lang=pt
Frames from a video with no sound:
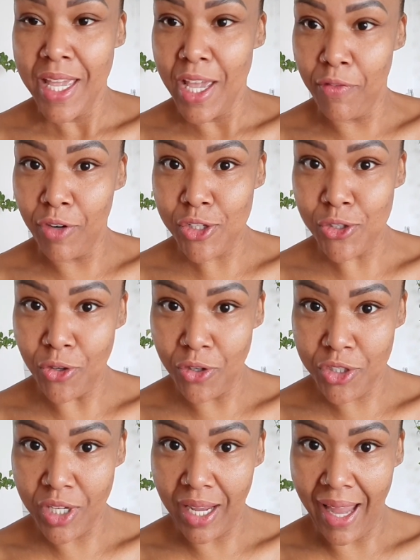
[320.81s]
Eu vou
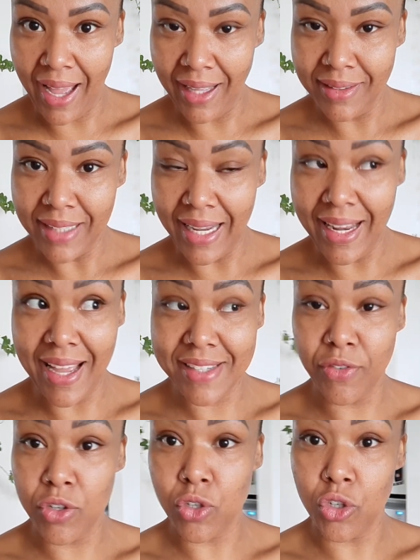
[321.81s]
descongelar,
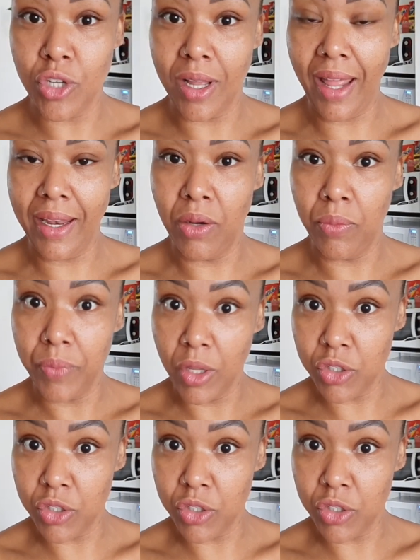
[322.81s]
aliás, vou descongelar não.